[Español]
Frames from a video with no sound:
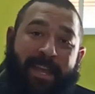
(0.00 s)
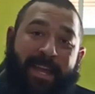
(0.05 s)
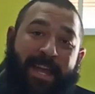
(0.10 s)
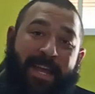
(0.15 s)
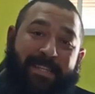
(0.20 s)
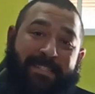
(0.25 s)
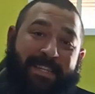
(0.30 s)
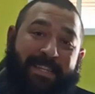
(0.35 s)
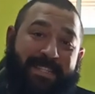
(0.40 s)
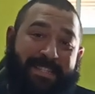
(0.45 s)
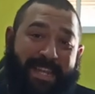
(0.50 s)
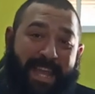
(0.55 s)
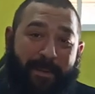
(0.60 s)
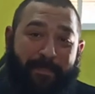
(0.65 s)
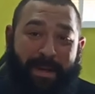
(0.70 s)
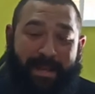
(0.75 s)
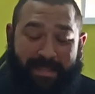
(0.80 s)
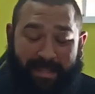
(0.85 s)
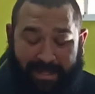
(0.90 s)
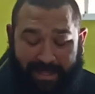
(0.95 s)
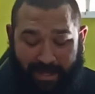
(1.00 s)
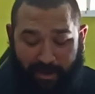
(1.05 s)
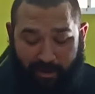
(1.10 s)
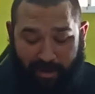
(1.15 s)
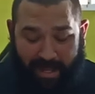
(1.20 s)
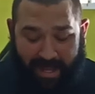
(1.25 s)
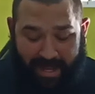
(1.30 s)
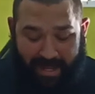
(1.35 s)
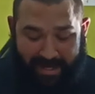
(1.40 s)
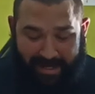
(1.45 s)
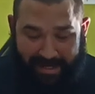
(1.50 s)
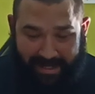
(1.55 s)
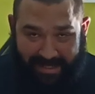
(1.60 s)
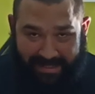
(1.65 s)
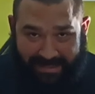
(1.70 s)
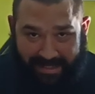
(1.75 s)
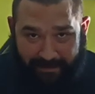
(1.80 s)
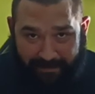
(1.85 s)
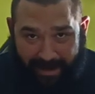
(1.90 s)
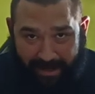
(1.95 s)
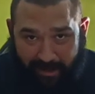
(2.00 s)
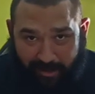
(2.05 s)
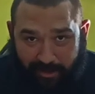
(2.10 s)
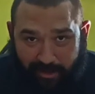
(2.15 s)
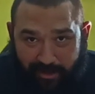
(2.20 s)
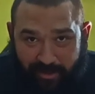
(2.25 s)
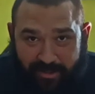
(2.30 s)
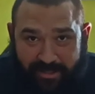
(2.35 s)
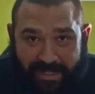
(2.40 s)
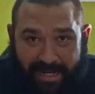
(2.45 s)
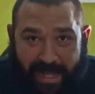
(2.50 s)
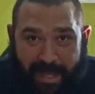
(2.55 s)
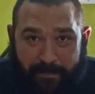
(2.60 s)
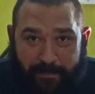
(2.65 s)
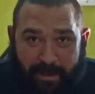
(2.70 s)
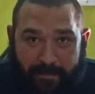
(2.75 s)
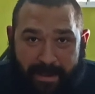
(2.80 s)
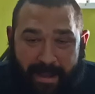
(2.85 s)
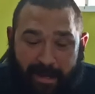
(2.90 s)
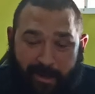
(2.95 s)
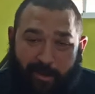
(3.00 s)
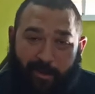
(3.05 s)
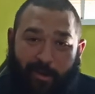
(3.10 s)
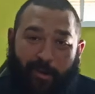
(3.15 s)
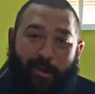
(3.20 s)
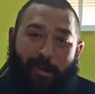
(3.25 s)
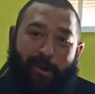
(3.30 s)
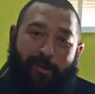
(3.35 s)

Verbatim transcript: Así es que a partir de ahora, este banco será mi banco